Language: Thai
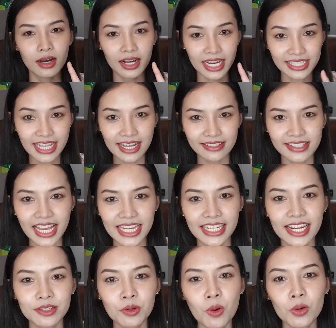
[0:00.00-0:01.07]
กระจ่างใส
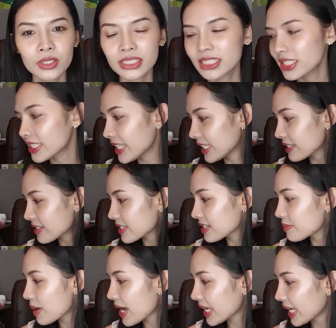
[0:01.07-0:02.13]
นะทุกคนคือหนิงซื้อ
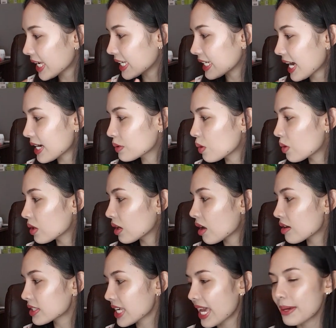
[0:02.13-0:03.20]
มาเองนะคะทุกคนแล้ว
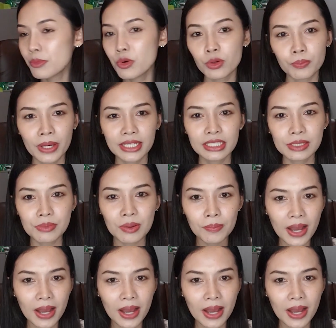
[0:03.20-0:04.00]
ก็ใช้หมดไปเยอะ